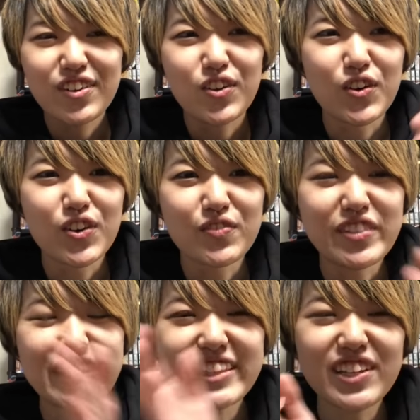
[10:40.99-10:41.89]
こう
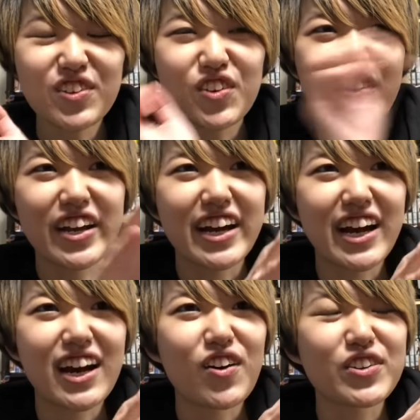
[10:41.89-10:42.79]
みんなの声
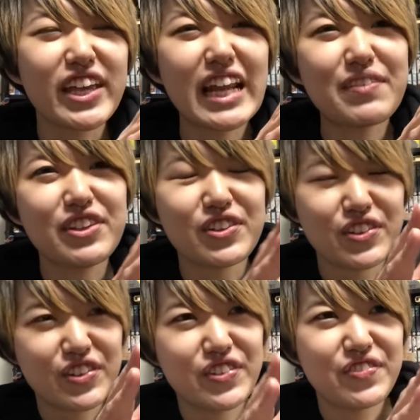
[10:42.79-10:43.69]
がこうテレビの